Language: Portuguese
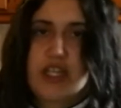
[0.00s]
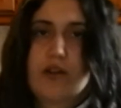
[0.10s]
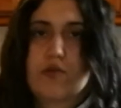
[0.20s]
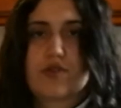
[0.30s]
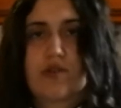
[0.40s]
aqui
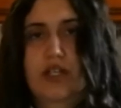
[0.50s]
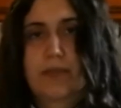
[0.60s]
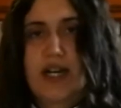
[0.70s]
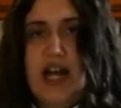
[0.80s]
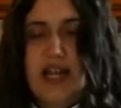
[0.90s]
com açúcar de
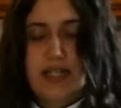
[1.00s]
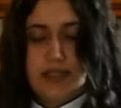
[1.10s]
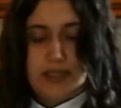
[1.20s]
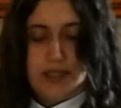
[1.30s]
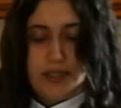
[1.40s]
marrara,
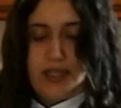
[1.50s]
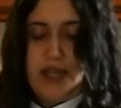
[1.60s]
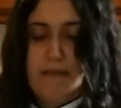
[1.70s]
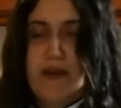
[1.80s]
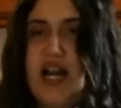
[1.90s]

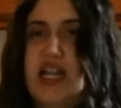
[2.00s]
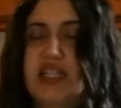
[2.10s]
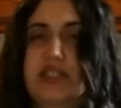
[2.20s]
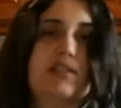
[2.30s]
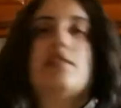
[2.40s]

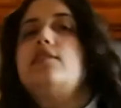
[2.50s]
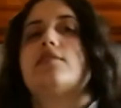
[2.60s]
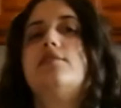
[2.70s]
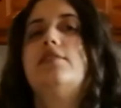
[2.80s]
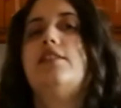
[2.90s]
queimar
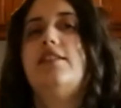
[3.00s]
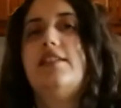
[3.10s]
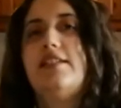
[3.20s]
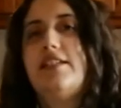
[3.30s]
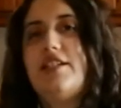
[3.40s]

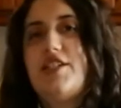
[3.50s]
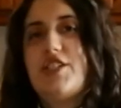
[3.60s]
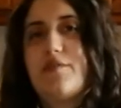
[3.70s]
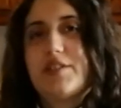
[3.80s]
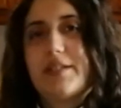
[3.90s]
e
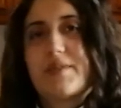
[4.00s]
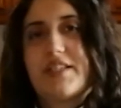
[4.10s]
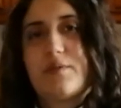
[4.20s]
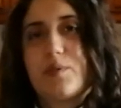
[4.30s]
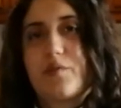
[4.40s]
já voltamos
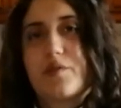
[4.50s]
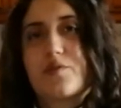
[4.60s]
então para ver o